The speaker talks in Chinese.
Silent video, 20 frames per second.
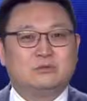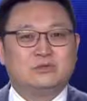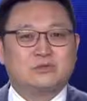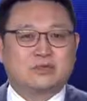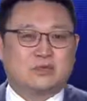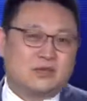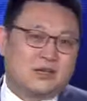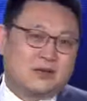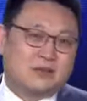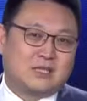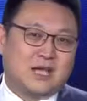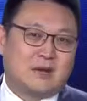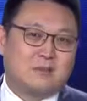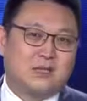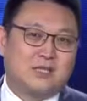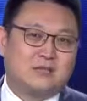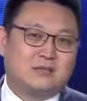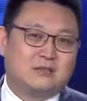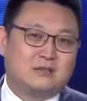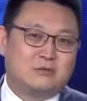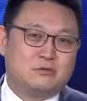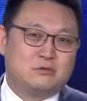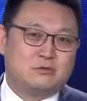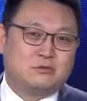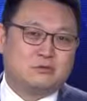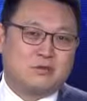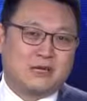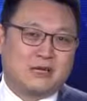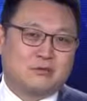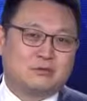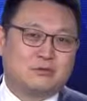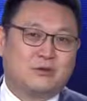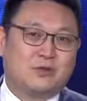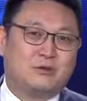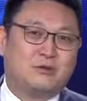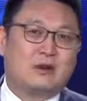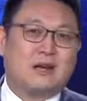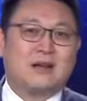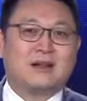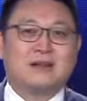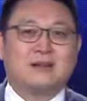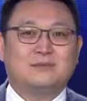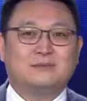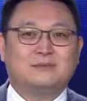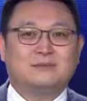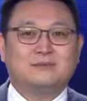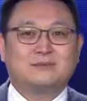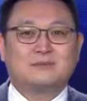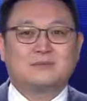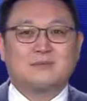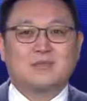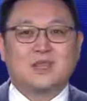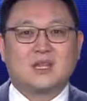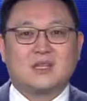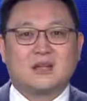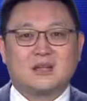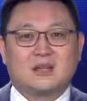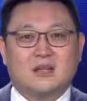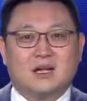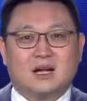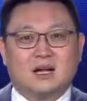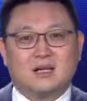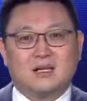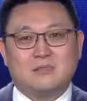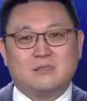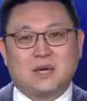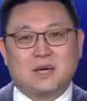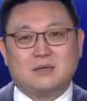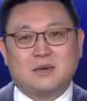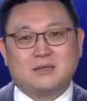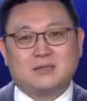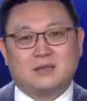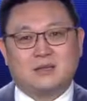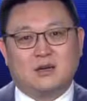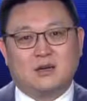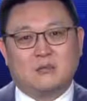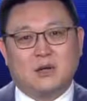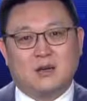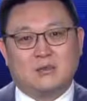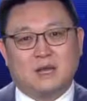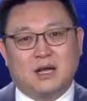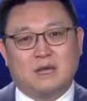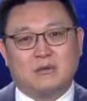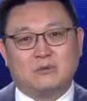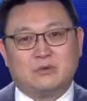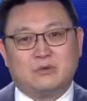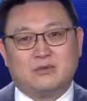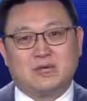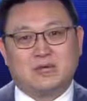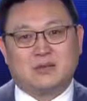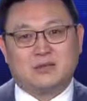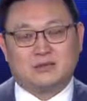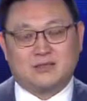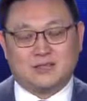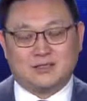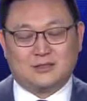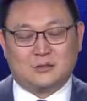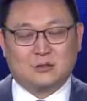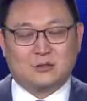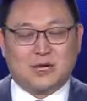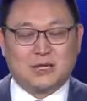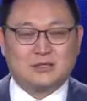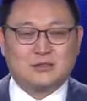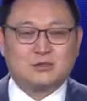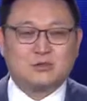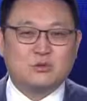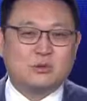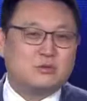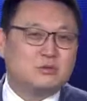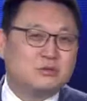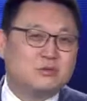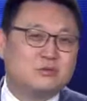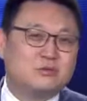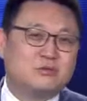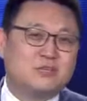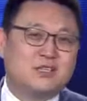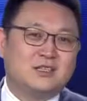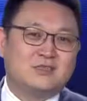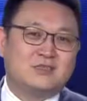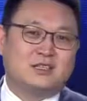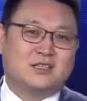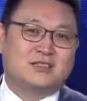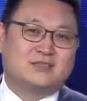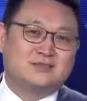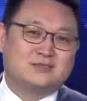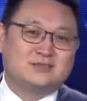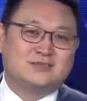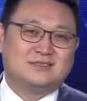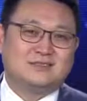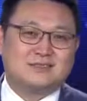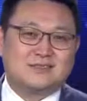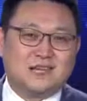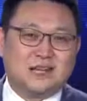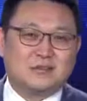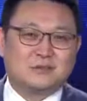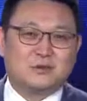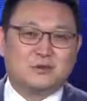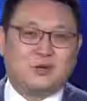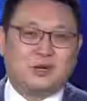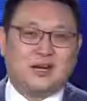司的老大们都出来说了话了。阿里巴巴的老板马云呢，他的话是最不中听的。他说